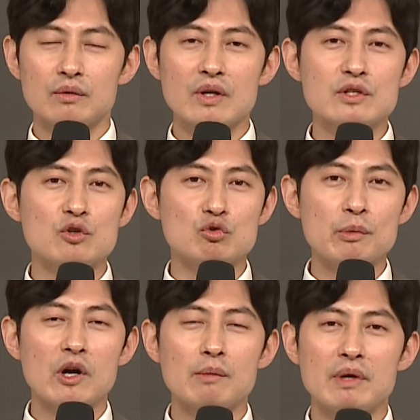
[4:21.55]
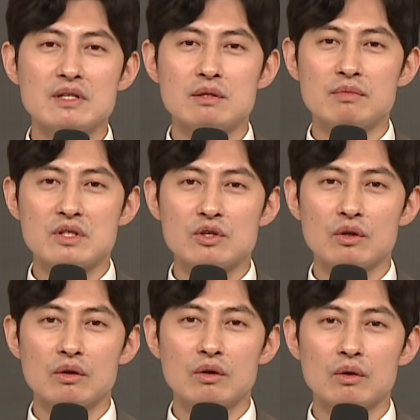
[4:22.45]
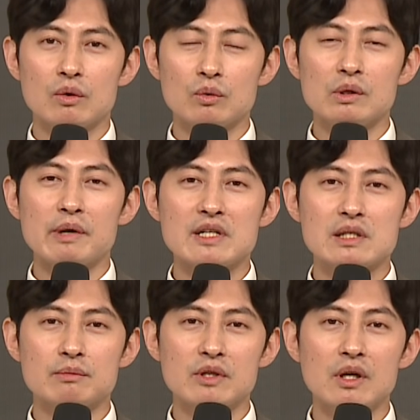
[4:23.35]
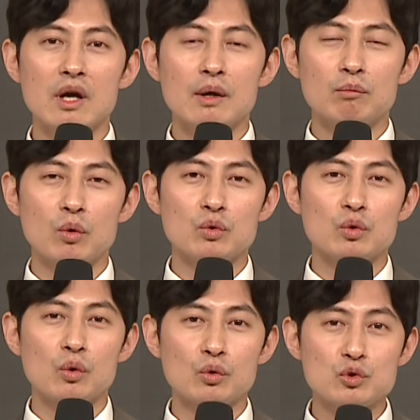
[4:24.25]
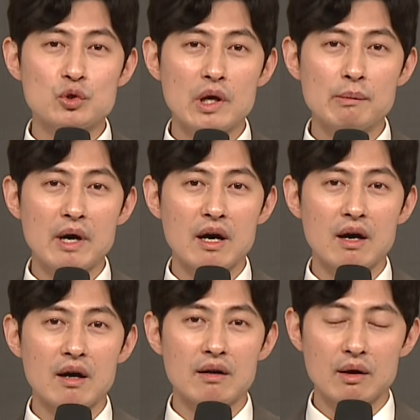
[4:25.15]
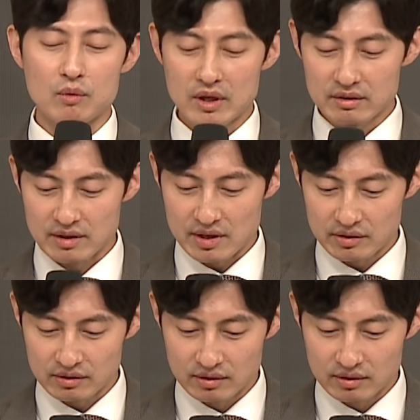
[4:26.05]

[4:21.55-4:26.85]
굉장히 유명한 말씀이죠. 오늘 말씀을 보통 쉐마라고 하는데요.